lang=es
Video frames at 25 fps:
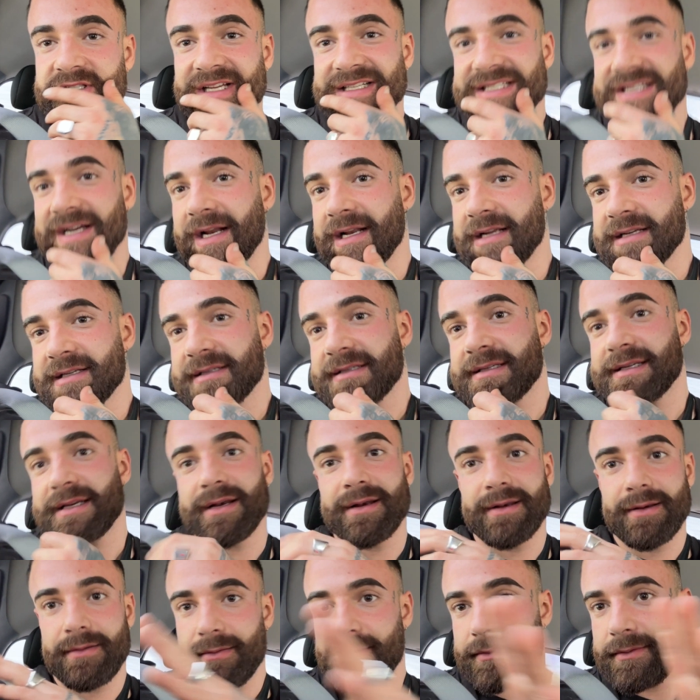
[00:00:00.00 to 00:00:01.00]
hostia, chavales,
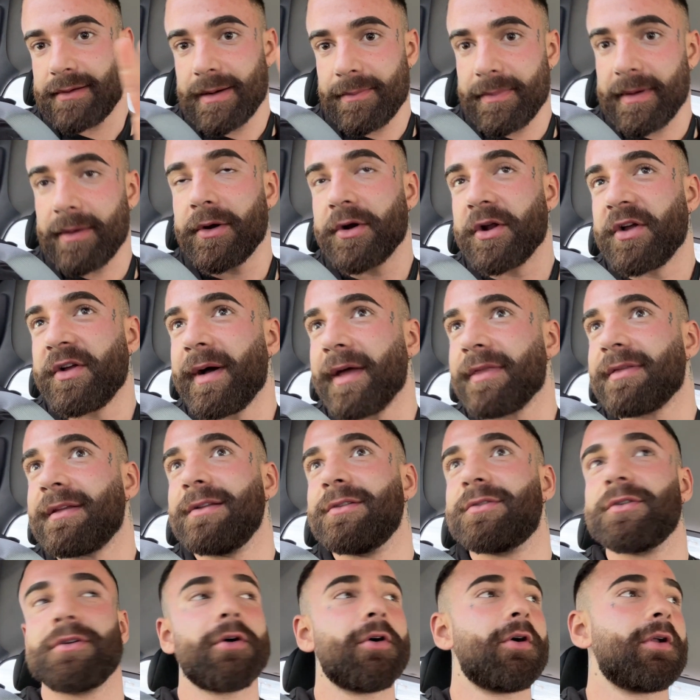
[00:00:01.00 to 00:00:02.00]
mi pavo no lleva
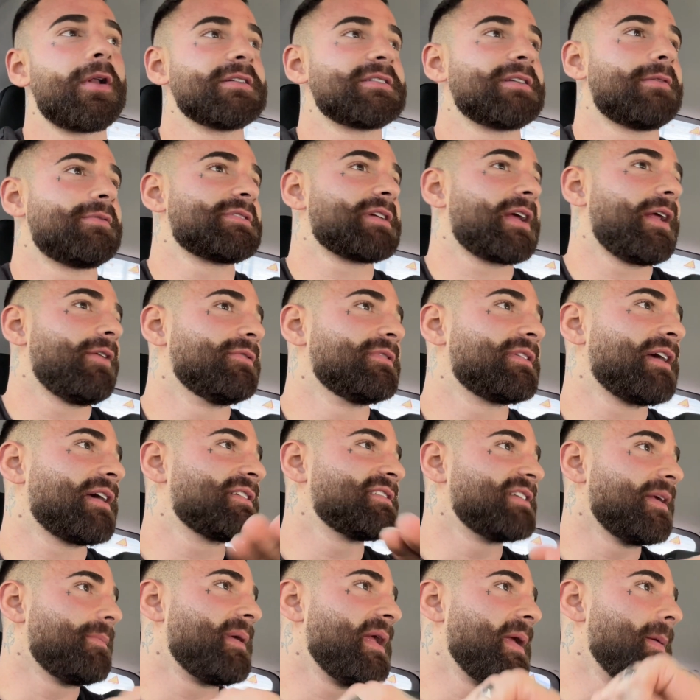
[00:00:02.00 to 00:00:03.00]
cinturón, estamos aquí en un
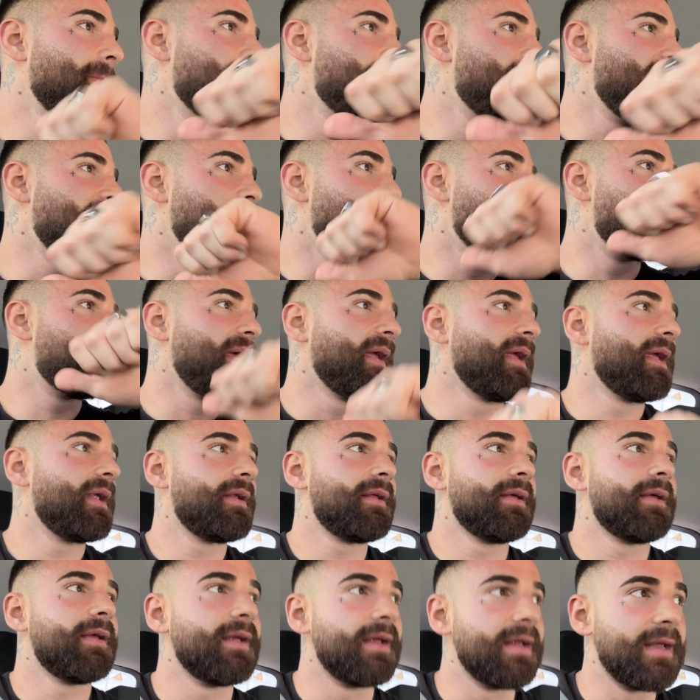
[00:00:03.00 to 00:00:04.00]
taxi, pim, pim, pim,
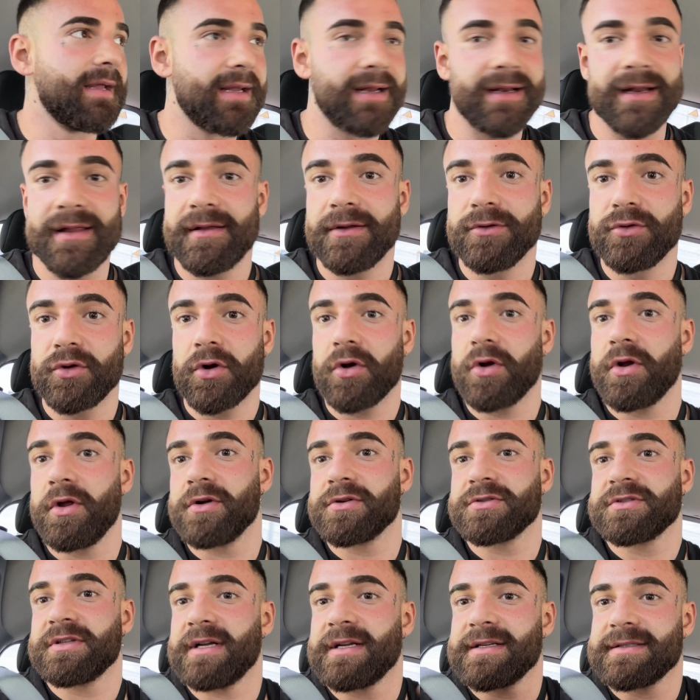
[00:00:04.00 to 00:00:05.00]
y mi cinturón ni
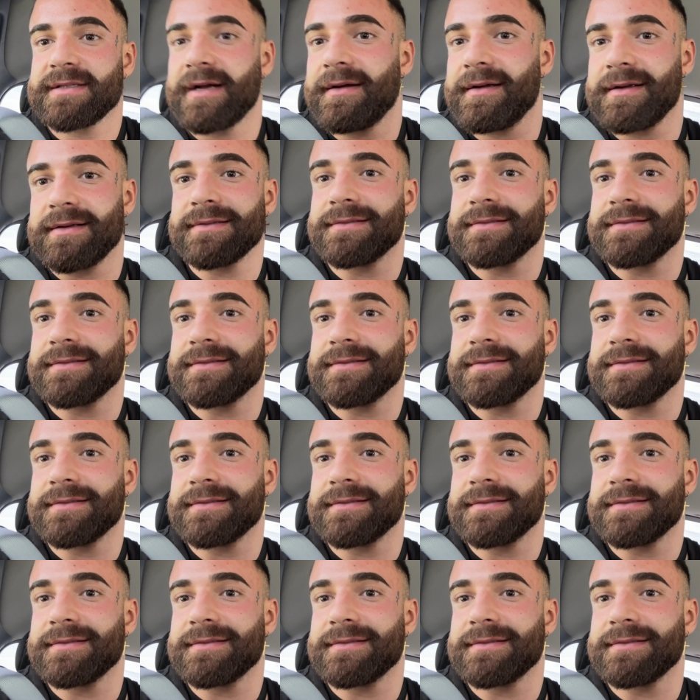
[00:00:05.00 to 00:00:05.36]
hostia, ¿sabes?